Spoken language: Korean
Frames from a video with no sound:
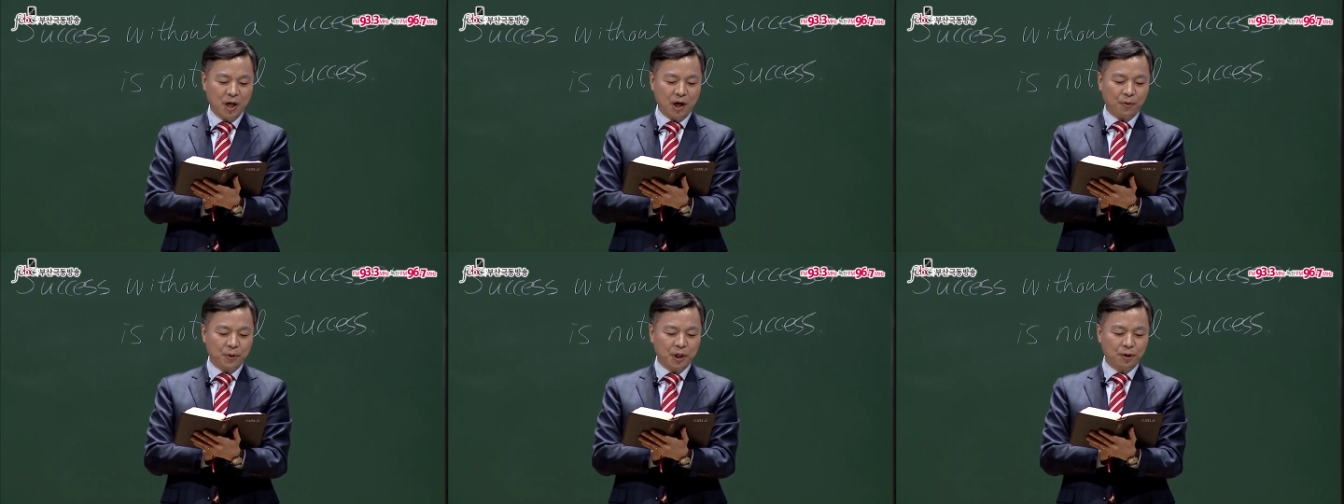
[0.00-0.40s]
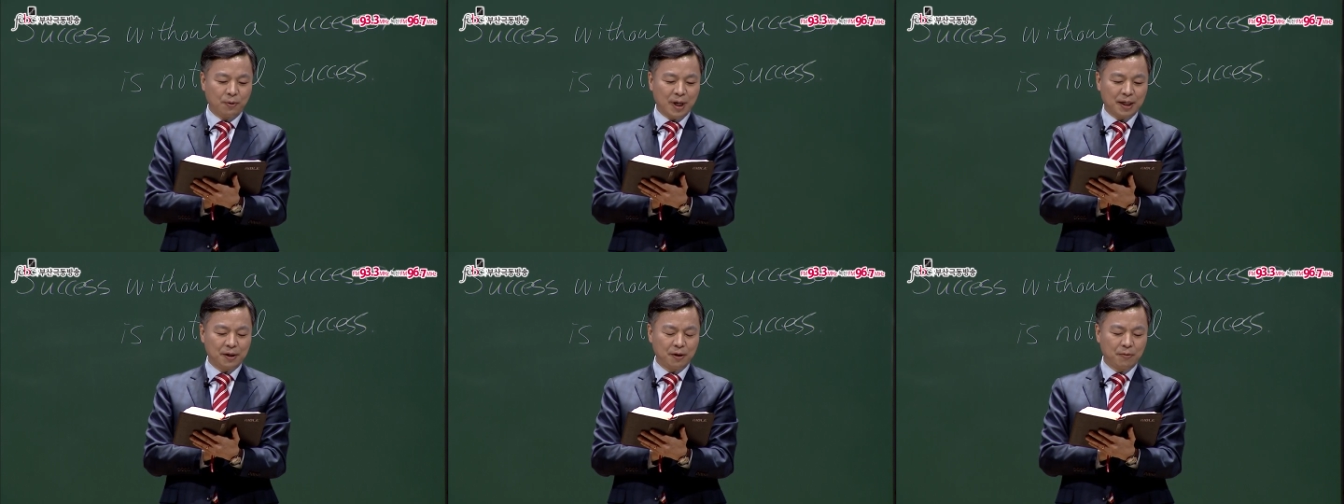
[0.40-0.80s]
위로
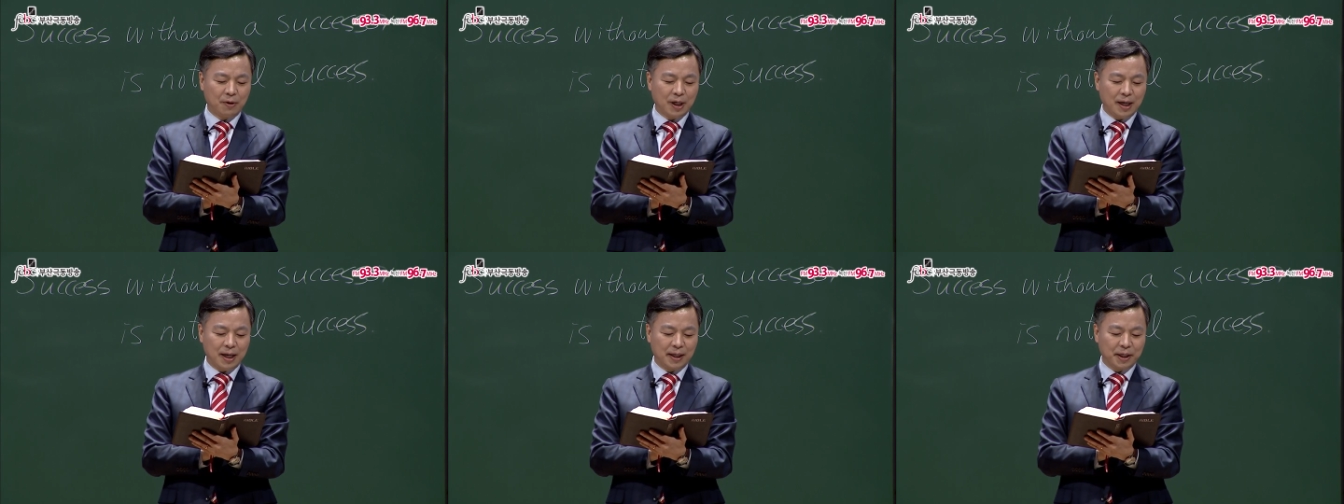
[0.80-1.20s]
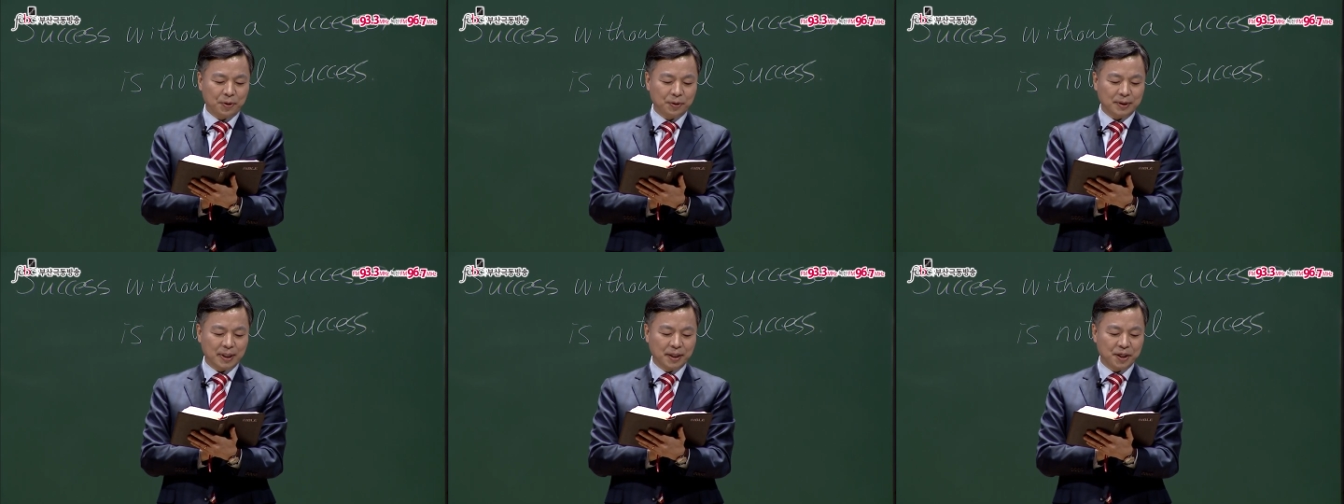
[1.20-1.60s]
하늘과
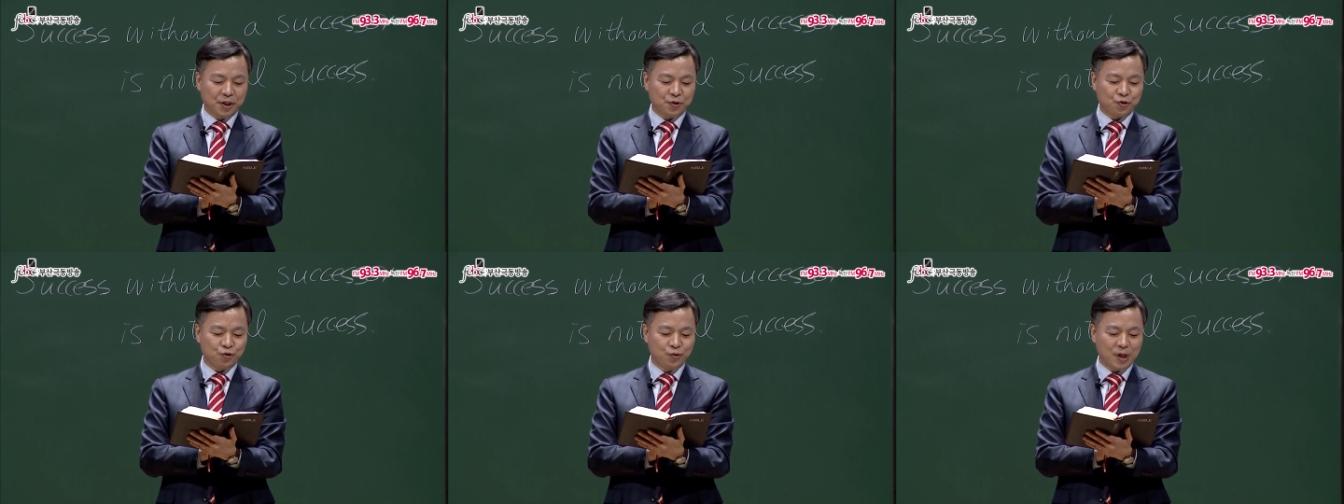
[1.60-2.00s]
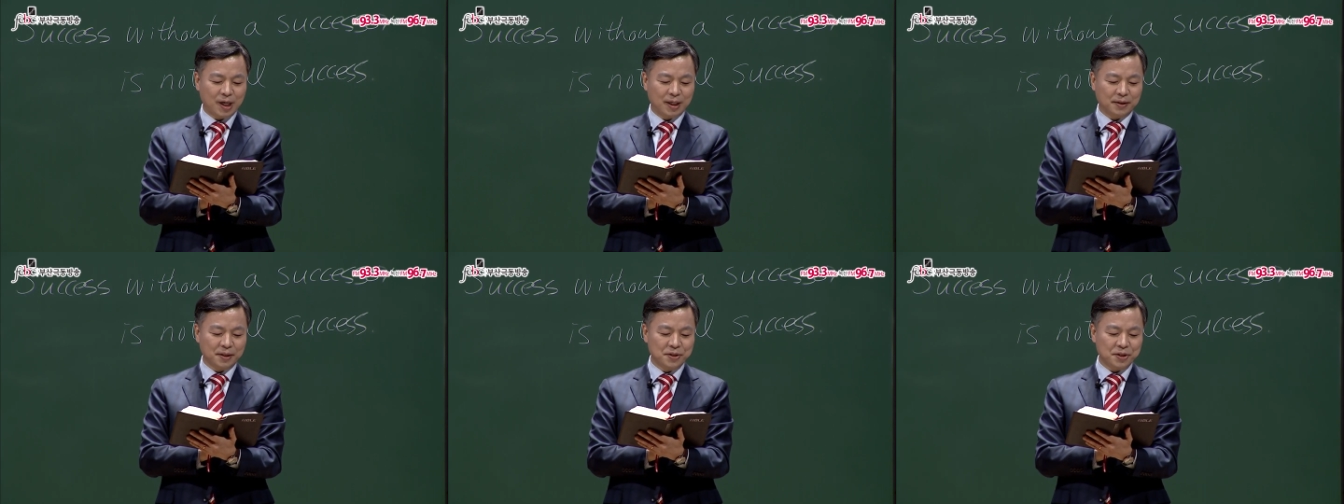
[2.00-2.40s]
아래로 땅에 주와
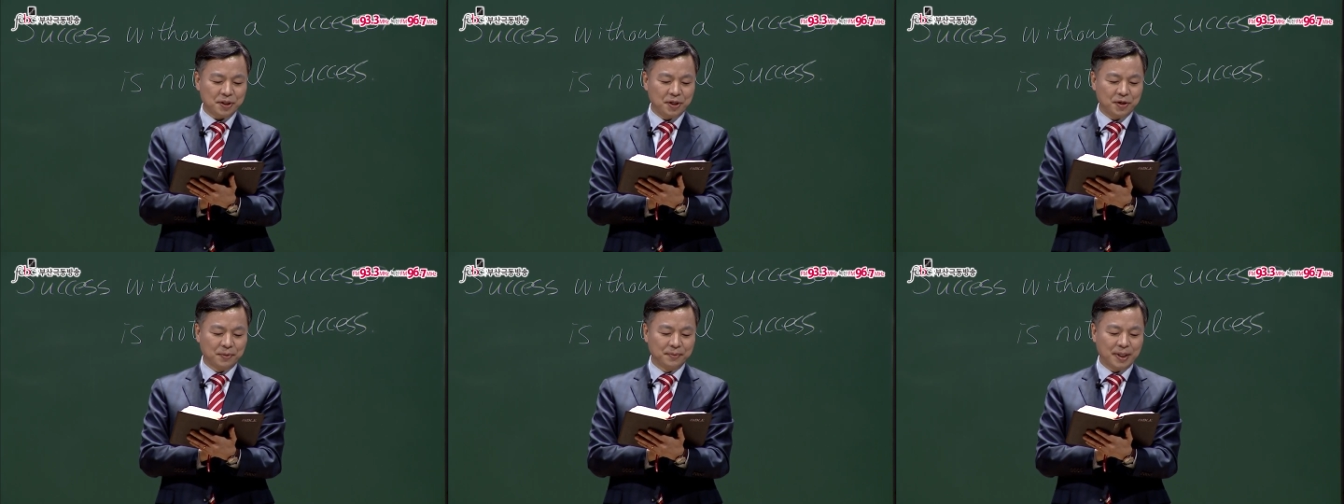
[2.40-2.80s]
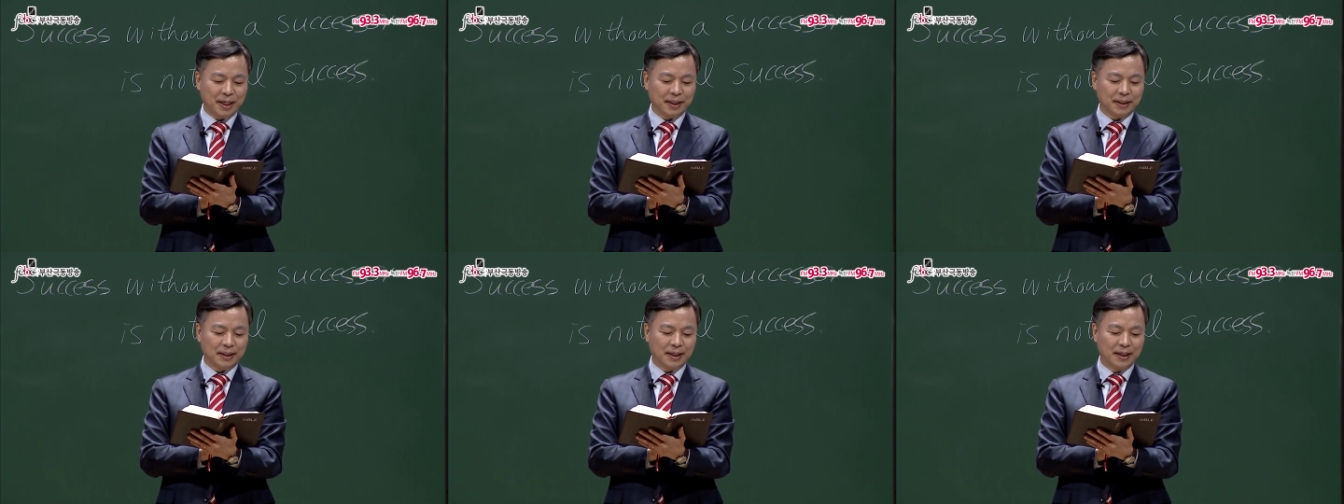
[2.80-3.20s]
같은 신이
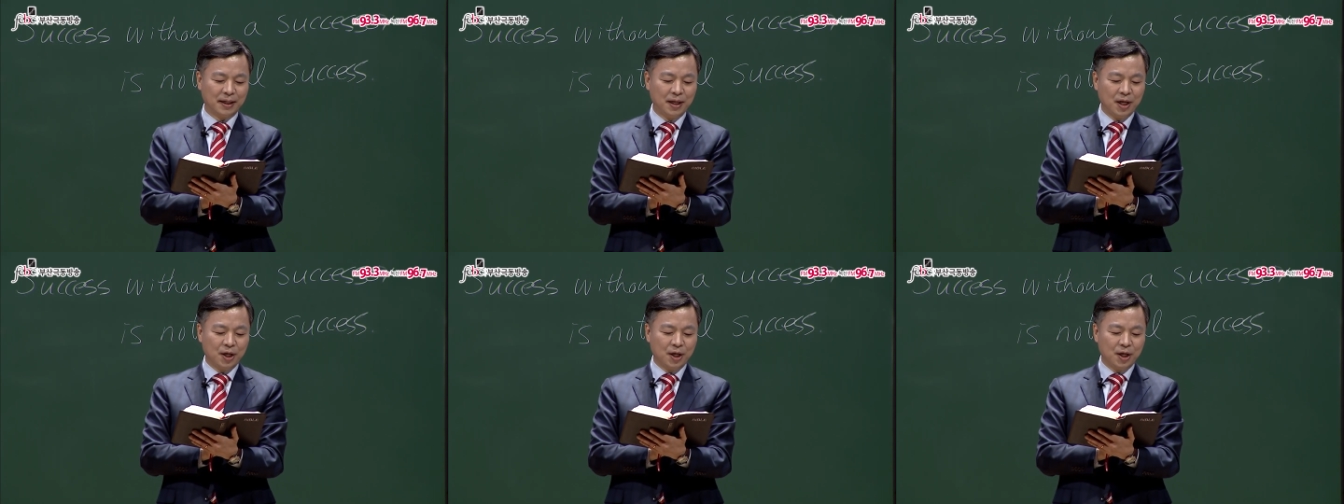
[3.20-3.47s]
없나이다